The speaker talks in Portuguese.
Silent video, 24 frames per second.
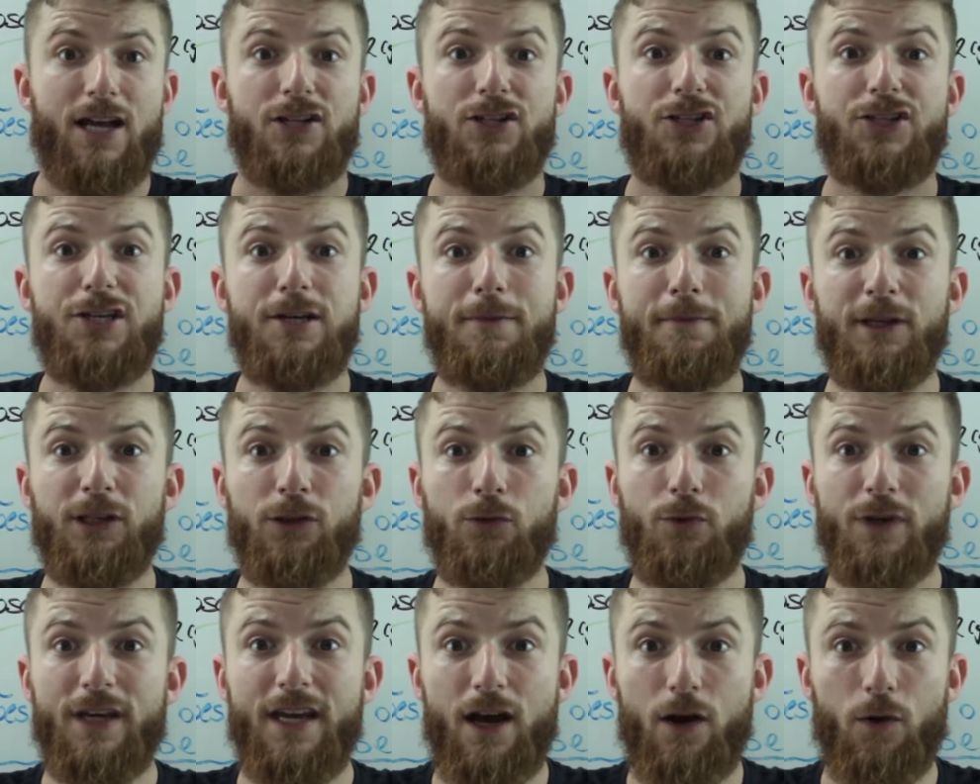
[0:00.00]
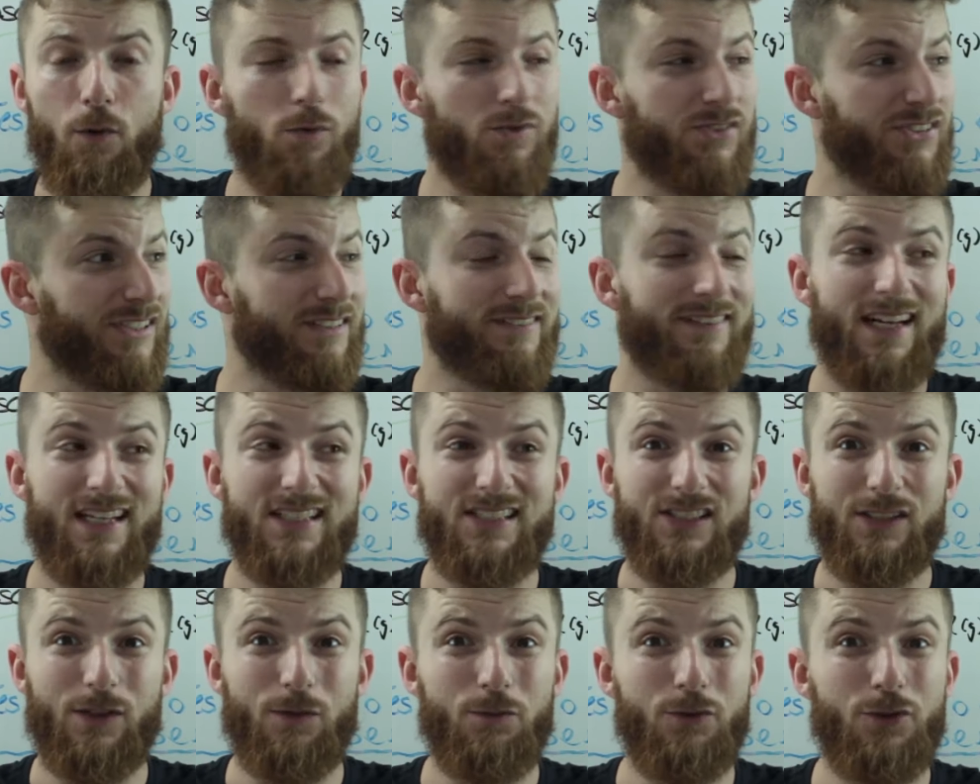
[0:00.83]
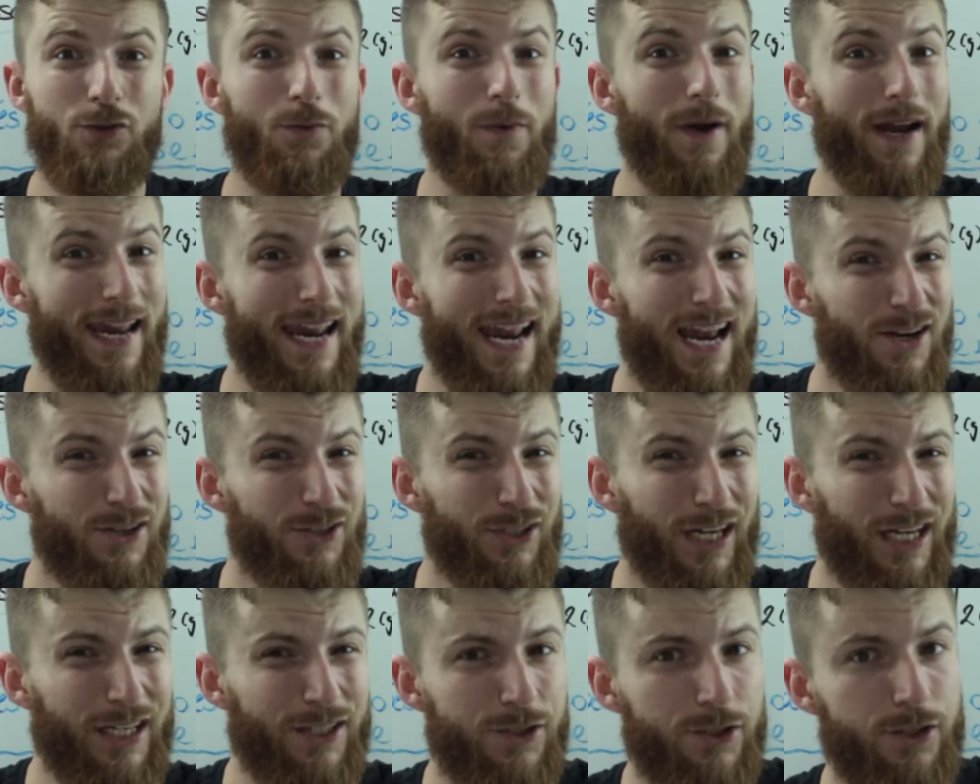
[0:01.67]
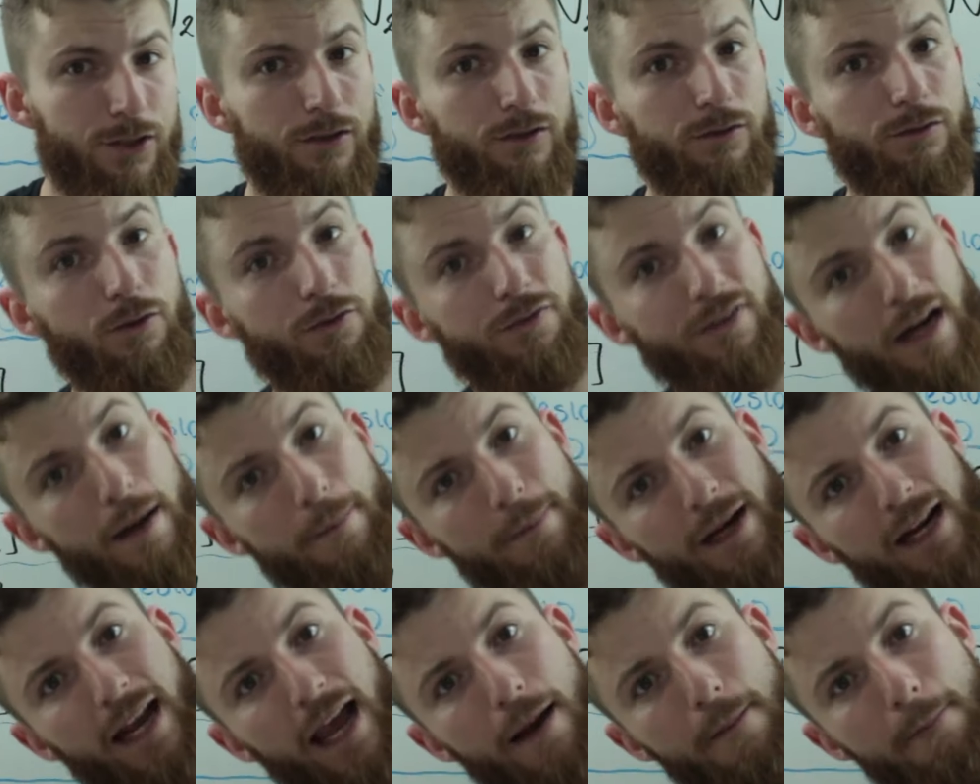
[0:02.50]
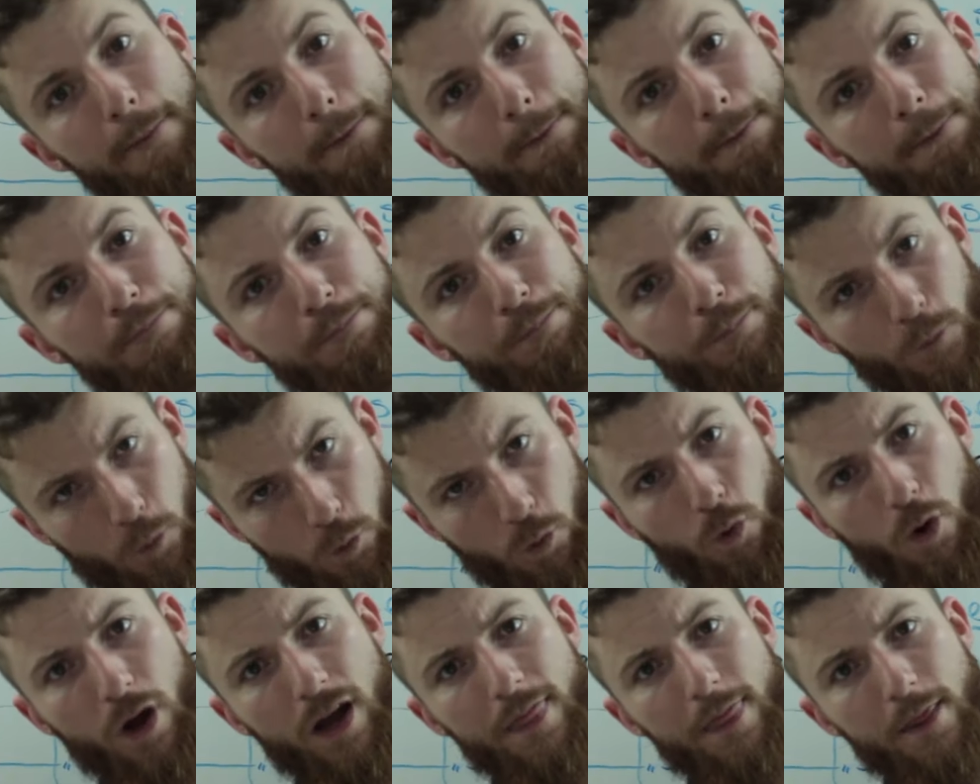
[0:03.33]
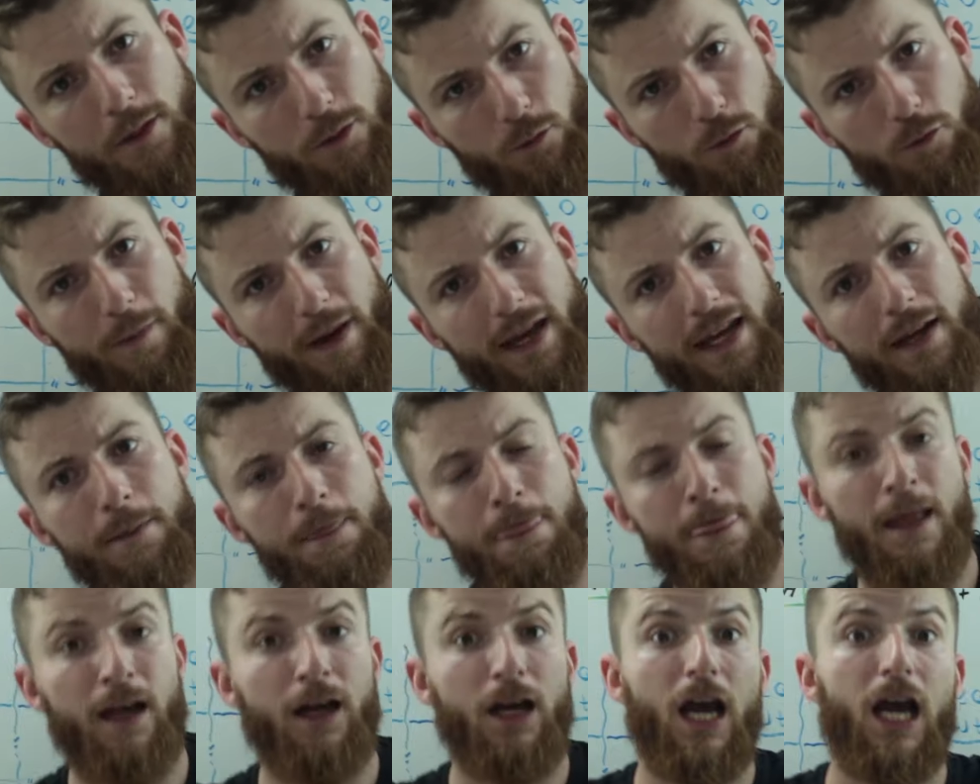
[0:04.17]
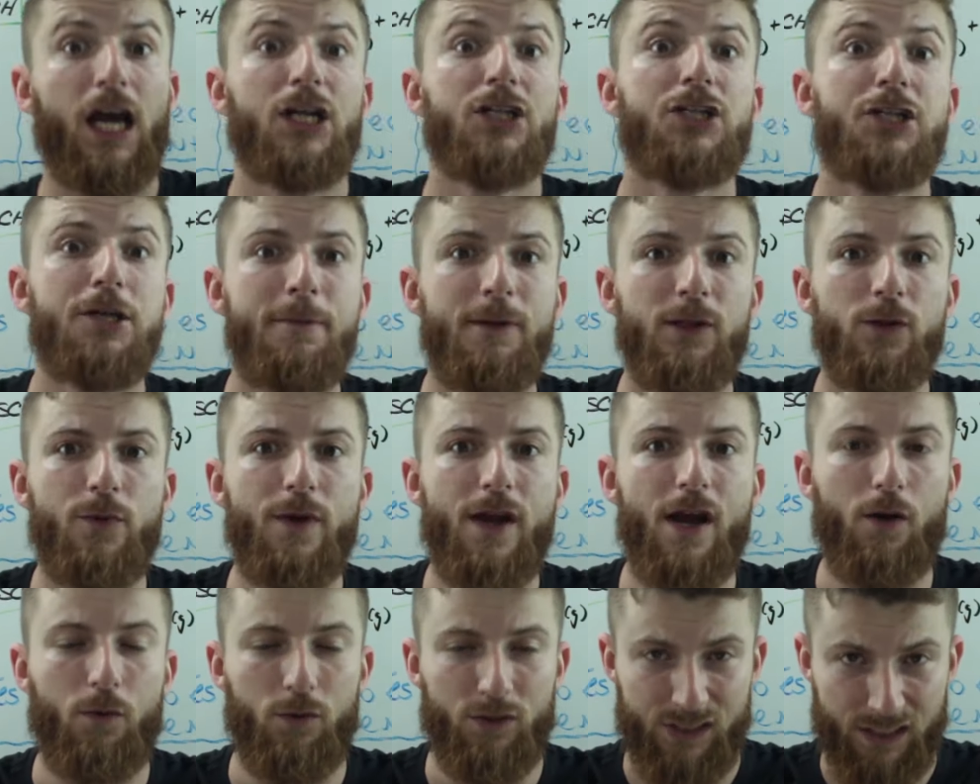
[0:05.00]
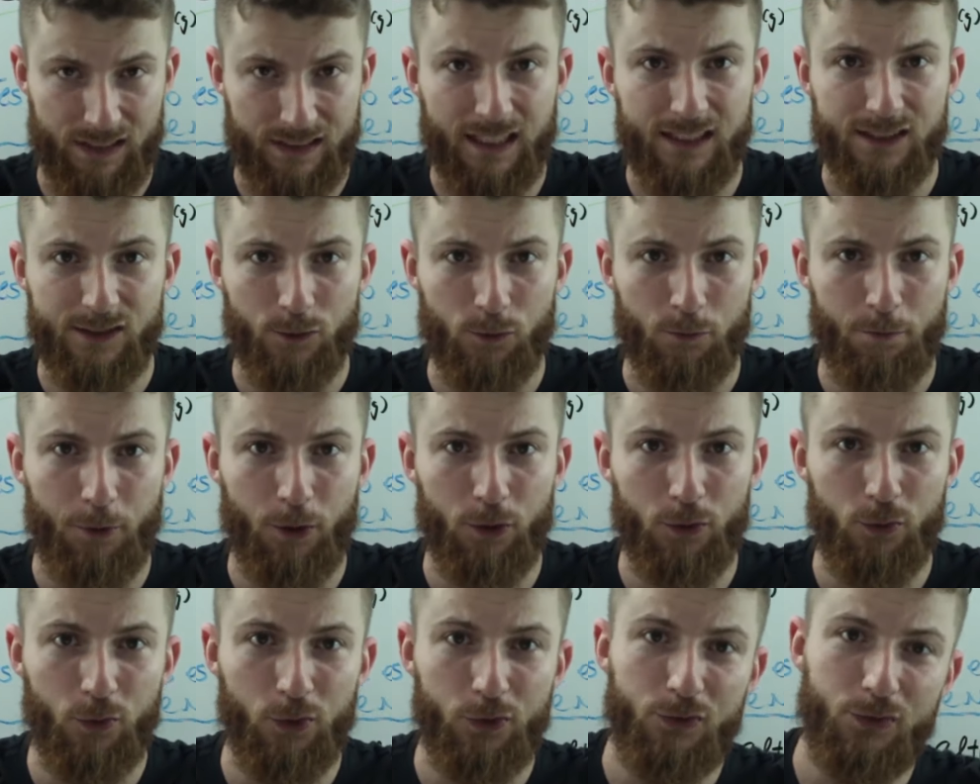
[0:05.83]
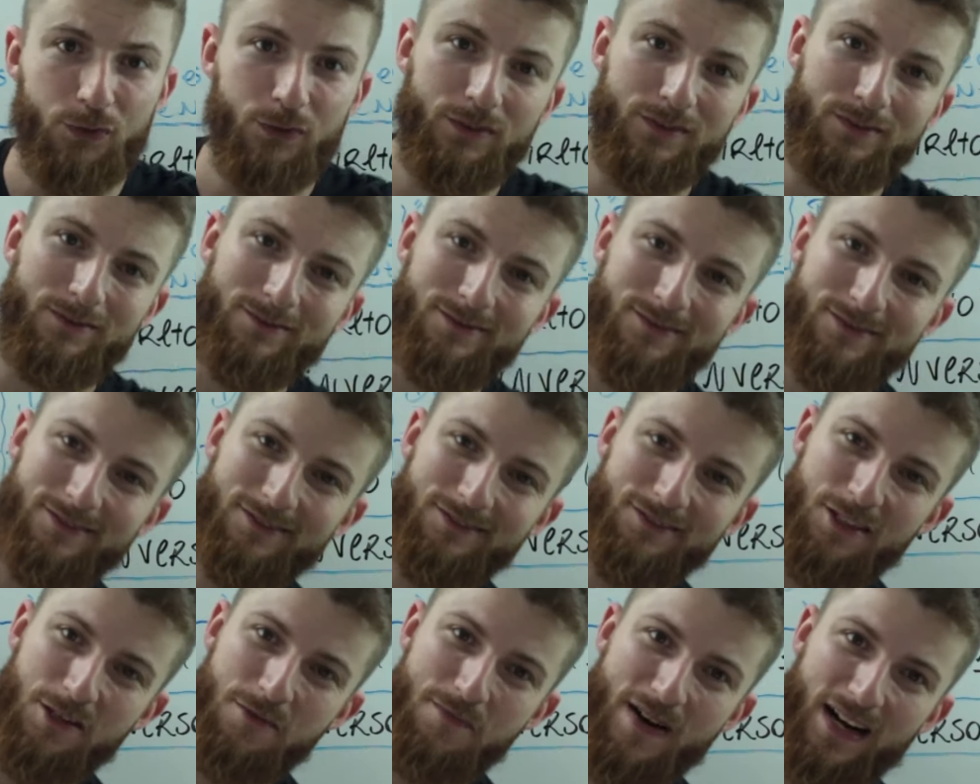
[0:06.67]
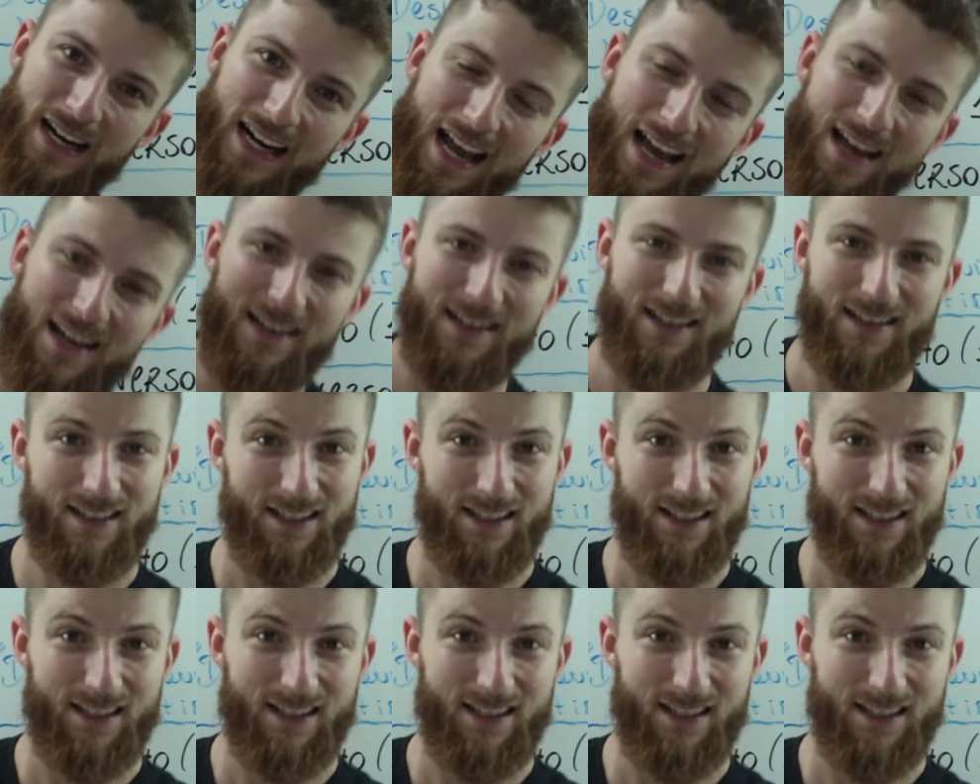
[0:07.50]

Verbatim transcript: Diminuir a concentração de um reagente, vou virar para cá. Concorda? Tudo bem? Diminuir a concentração do produto, viro para cá.